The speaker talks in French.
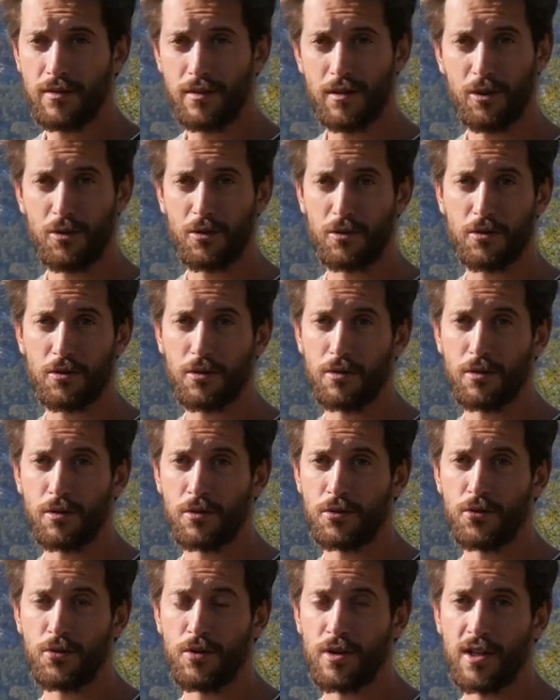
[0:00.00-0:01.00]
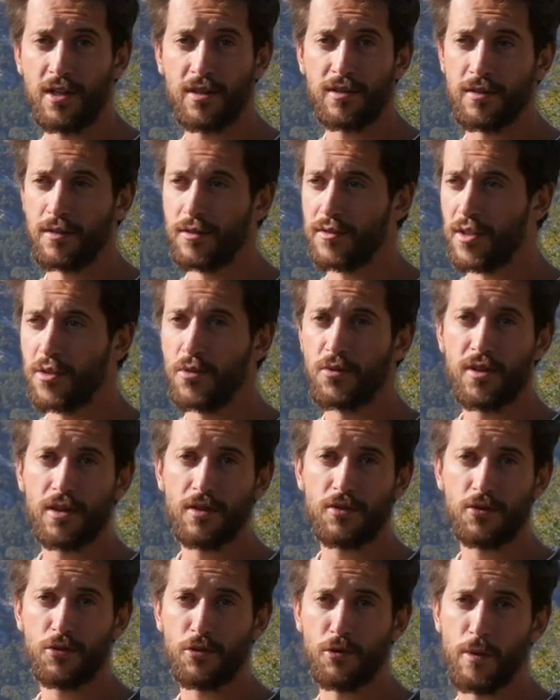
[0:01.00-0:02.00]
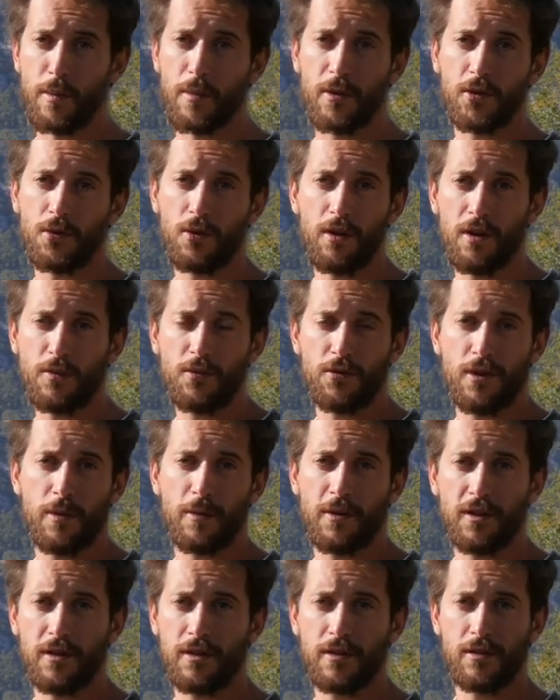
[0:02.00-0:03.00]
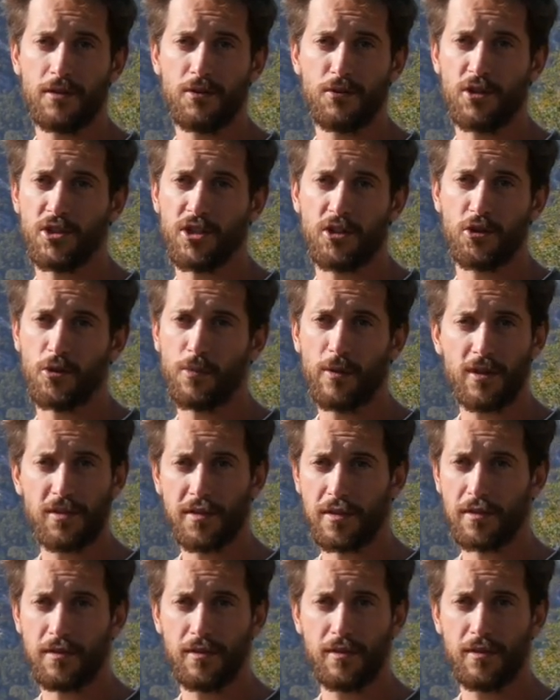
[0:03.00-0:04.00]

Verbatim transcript: ah, donc euh, tu les laisses tant de temps sur au même endroit et puis après, tu les changes de place.